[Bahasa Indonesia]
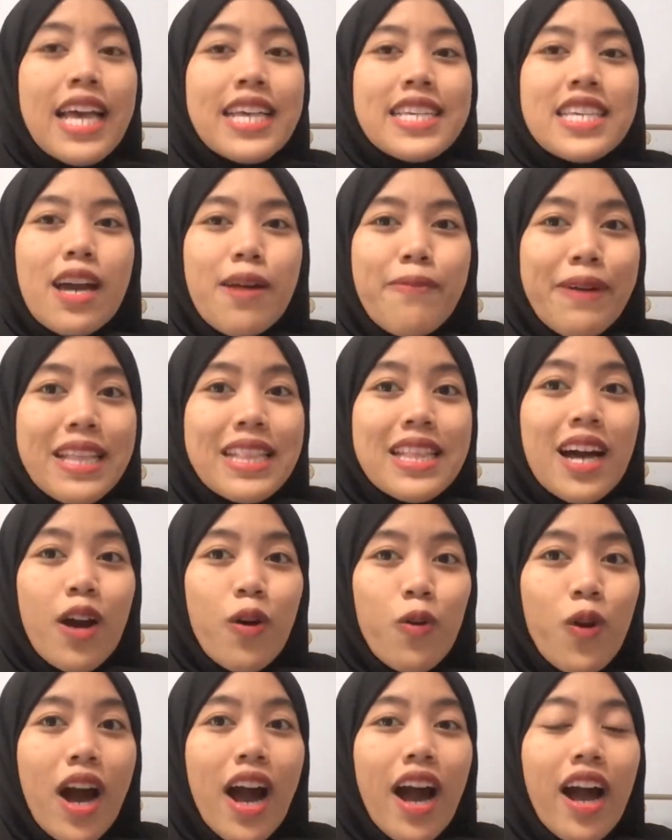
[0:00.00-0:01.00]
Siapa
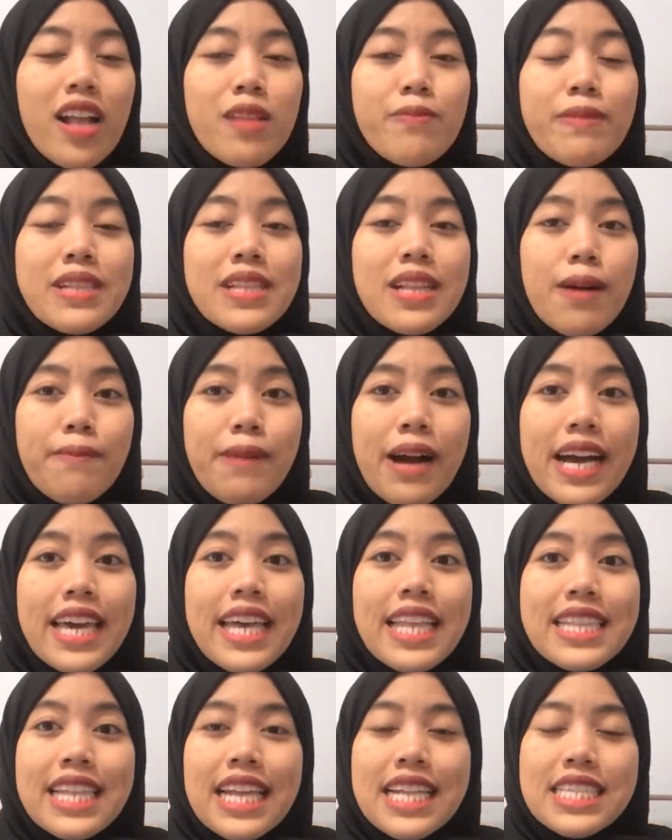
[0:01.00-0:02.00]
tahu akan menambah
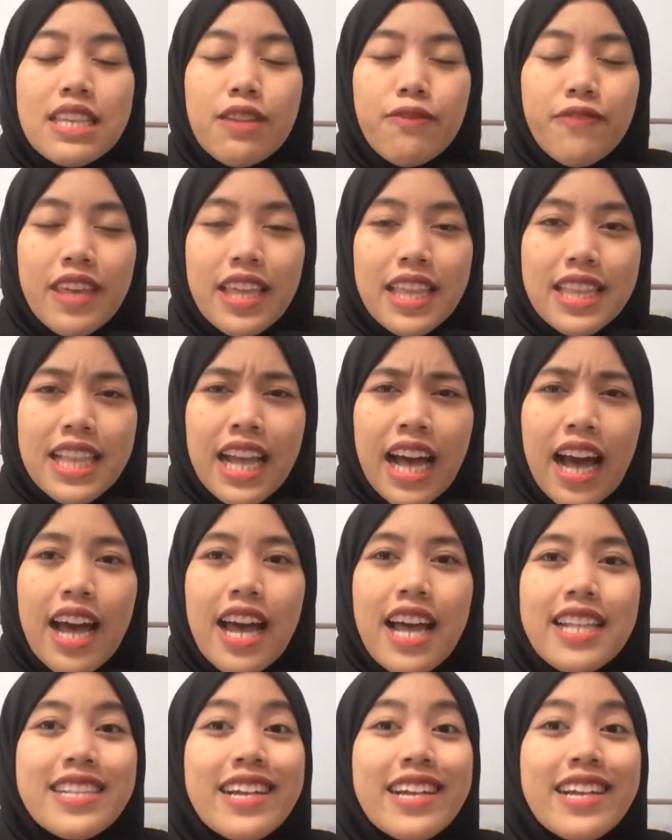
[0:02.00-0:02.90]
intensif kita